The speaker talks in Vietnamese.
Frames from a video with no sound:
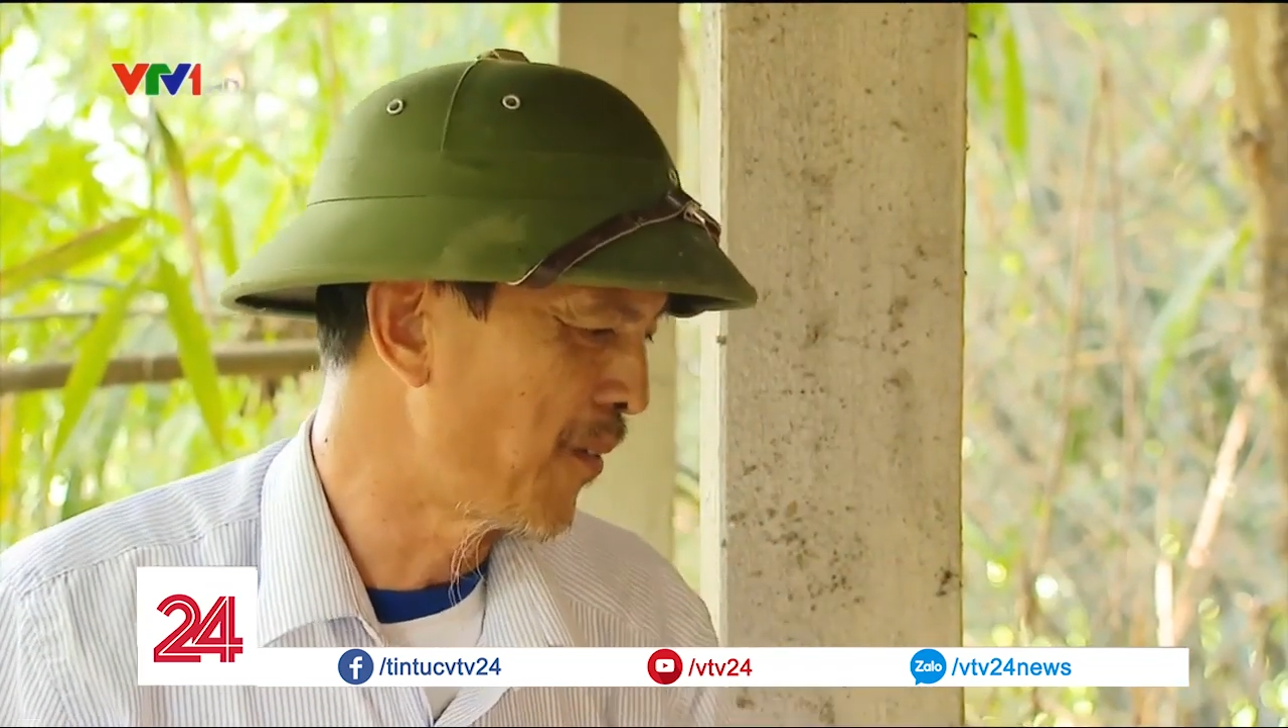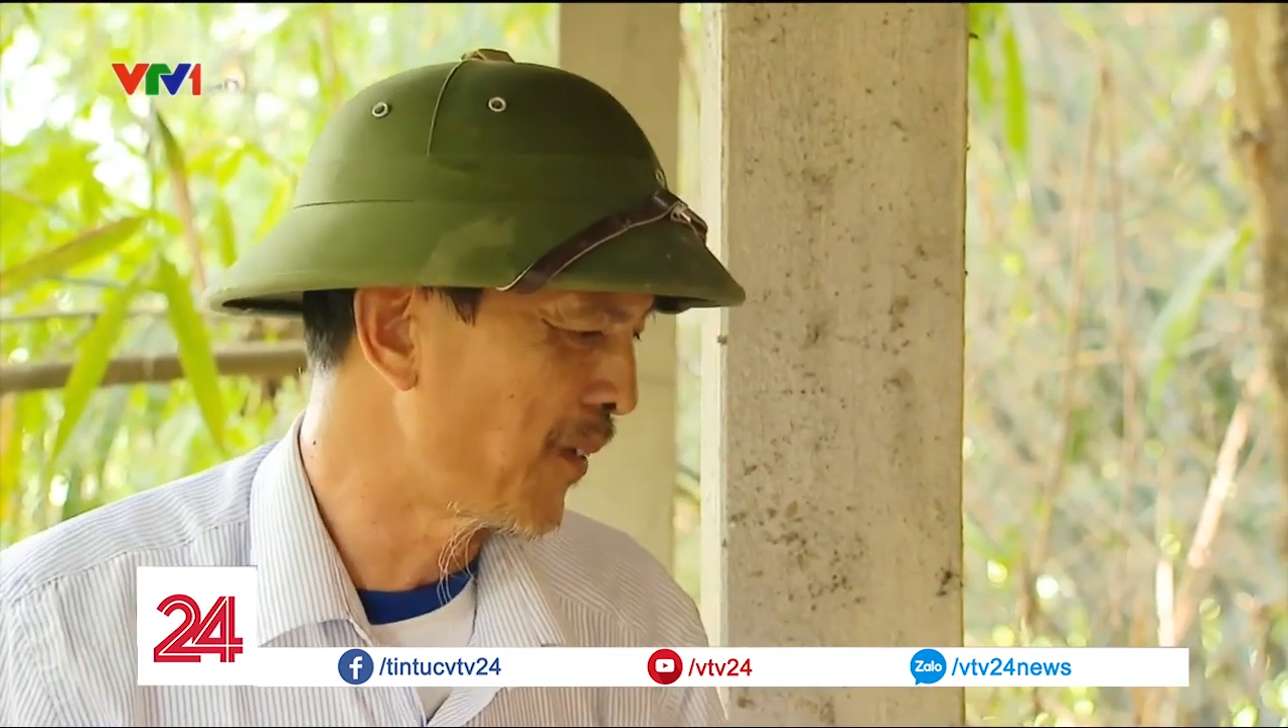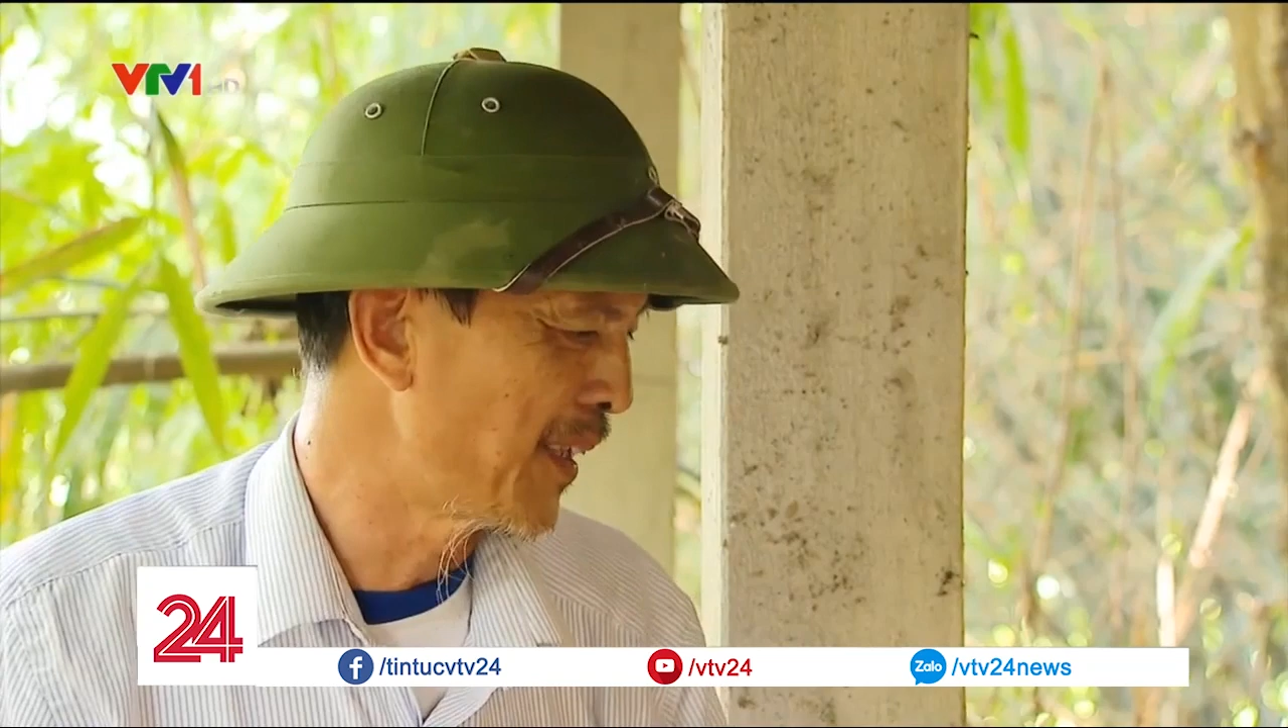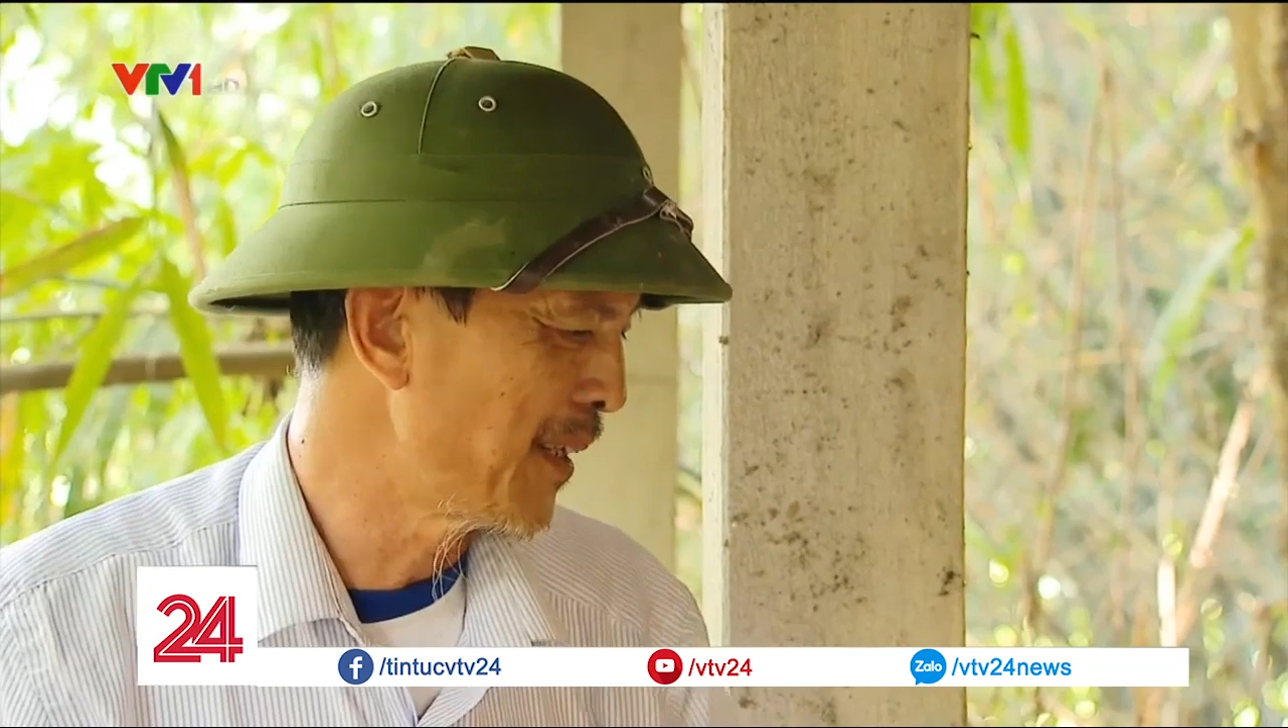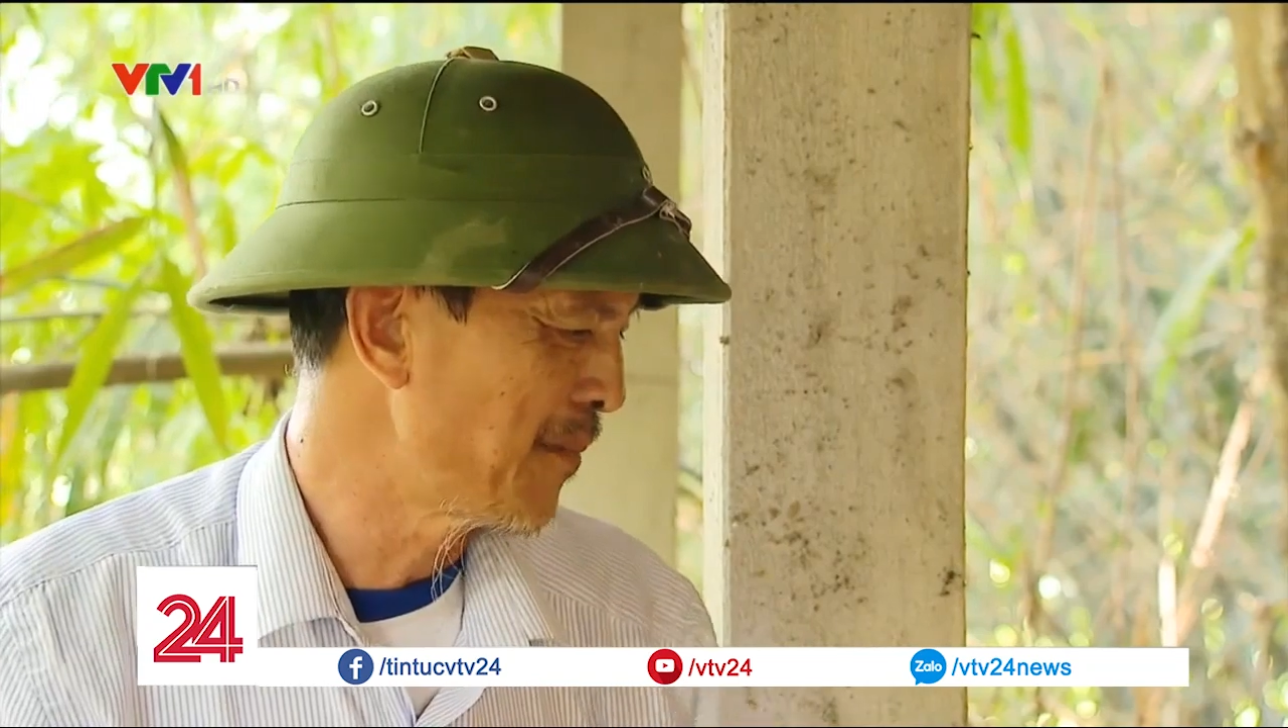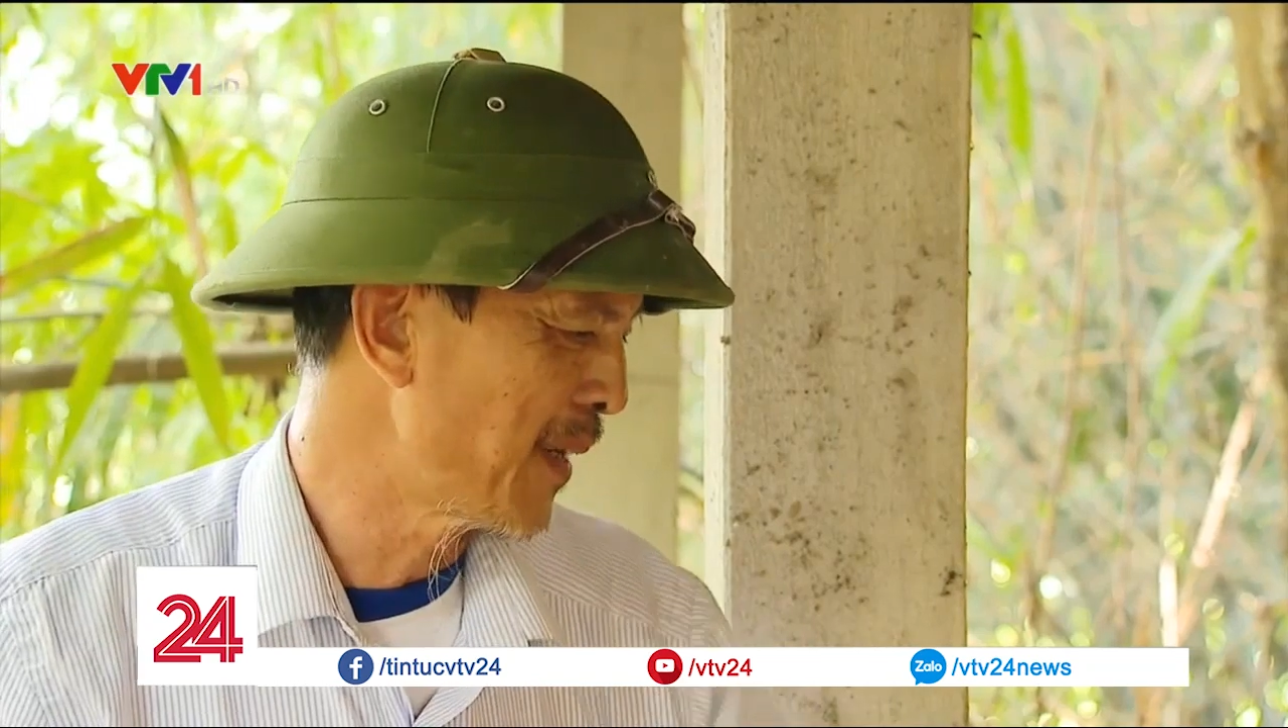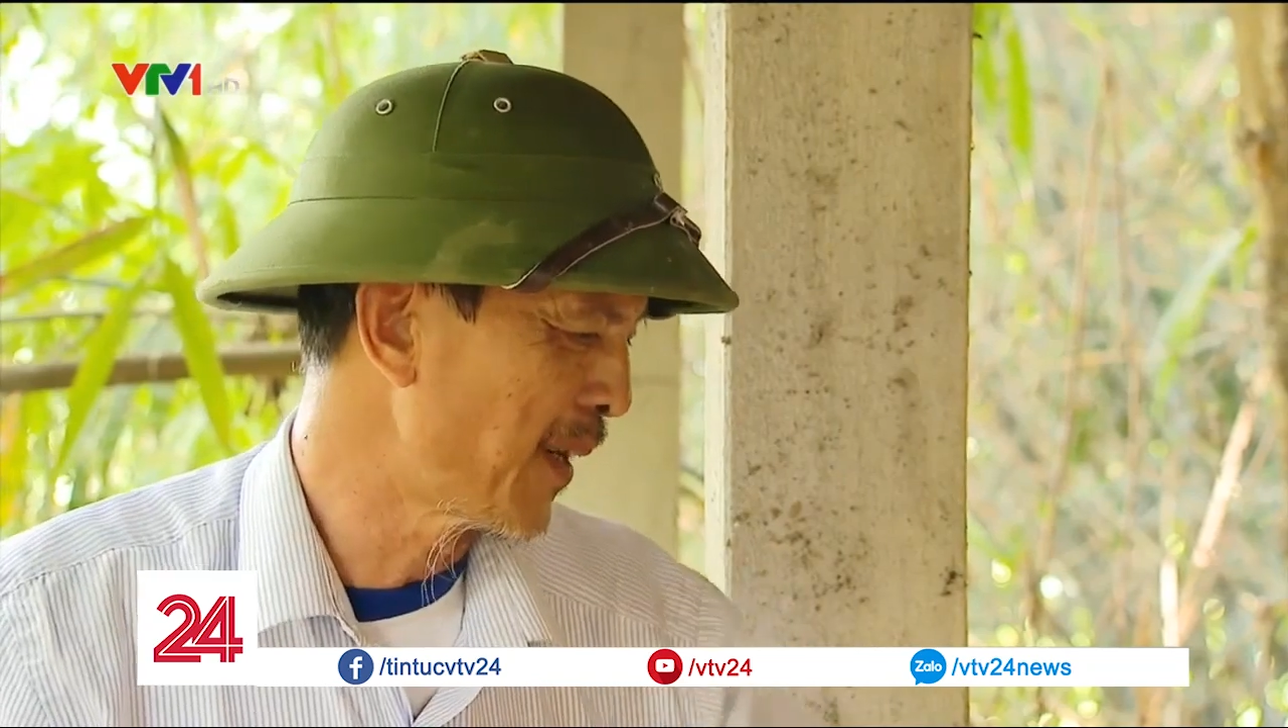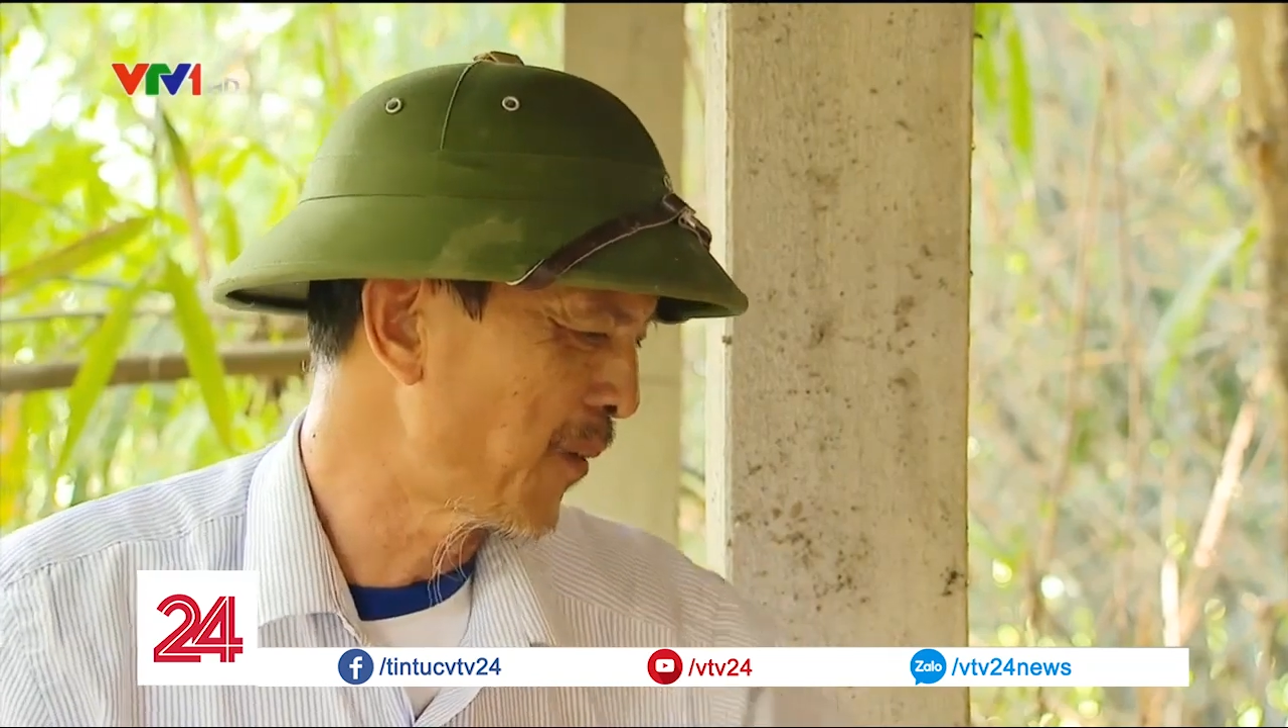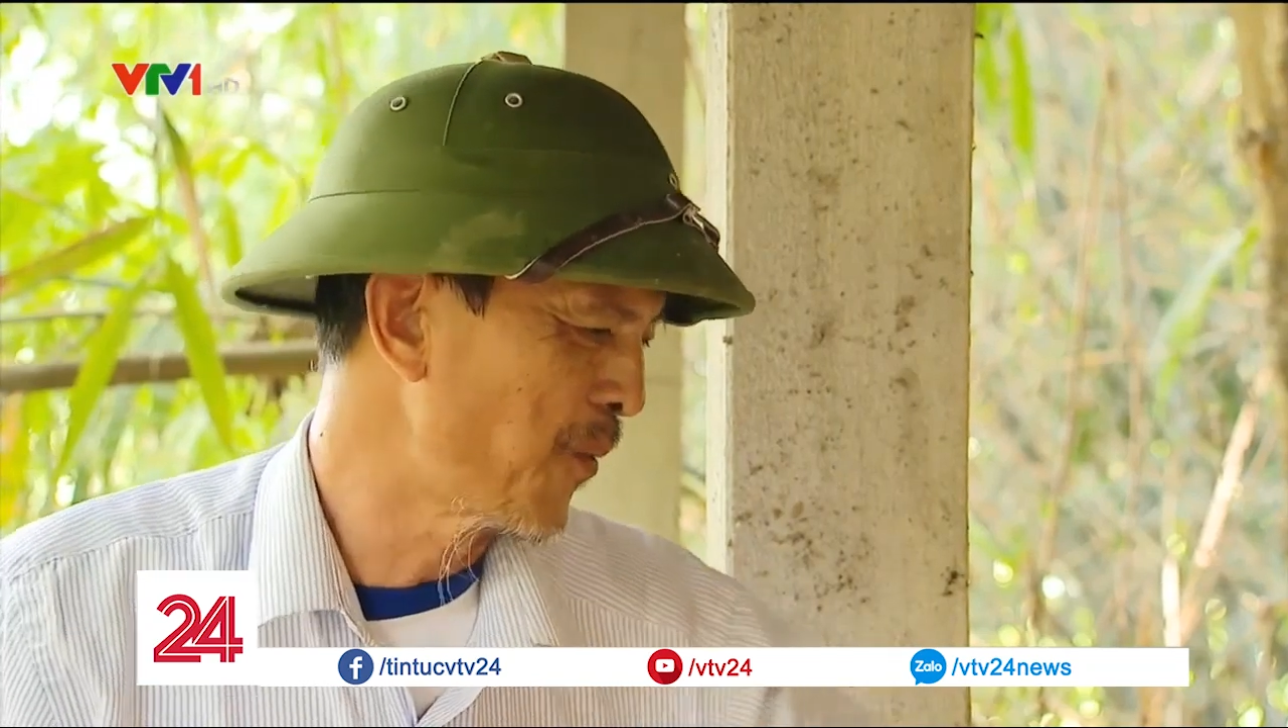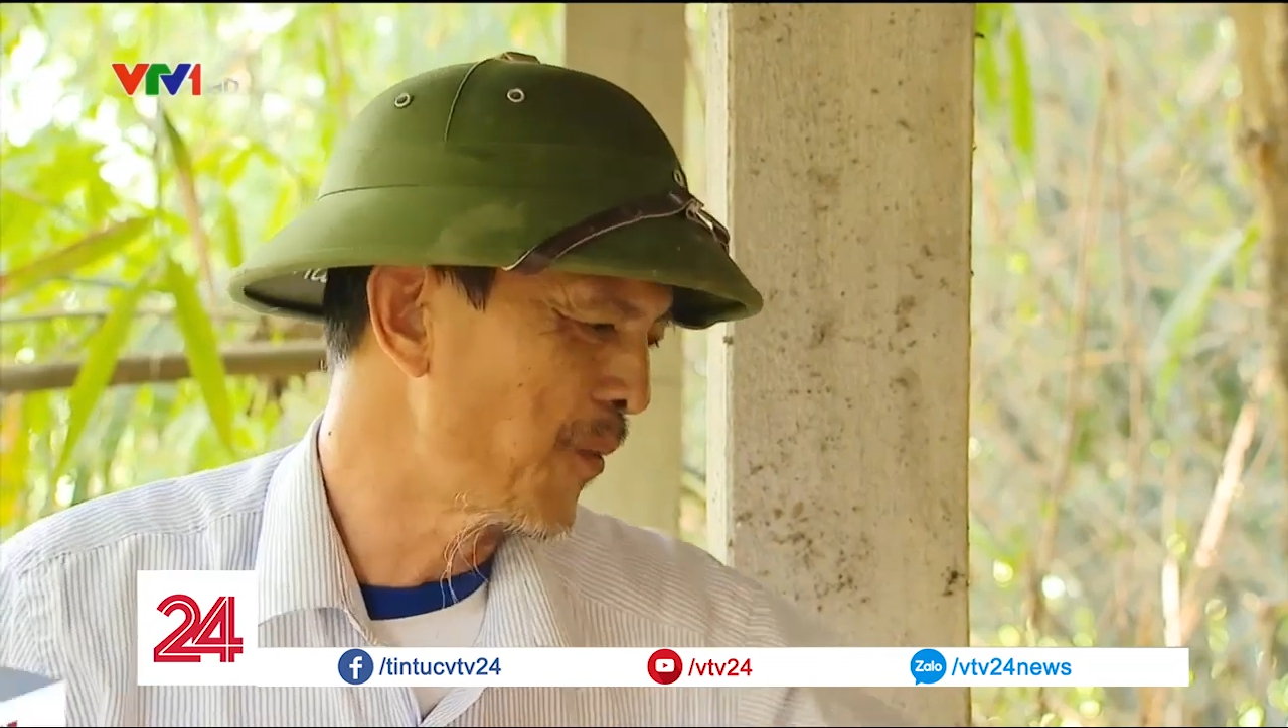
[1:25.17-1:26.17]
lòng khi
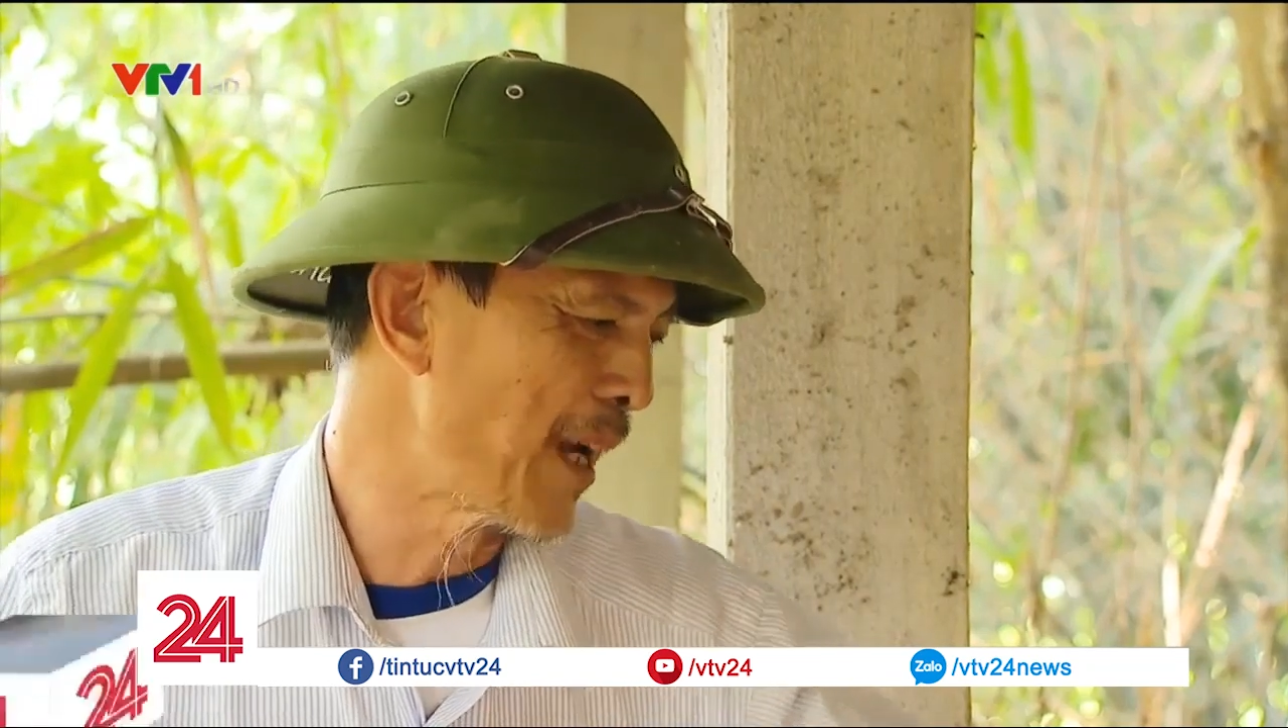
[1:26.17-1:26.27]
mà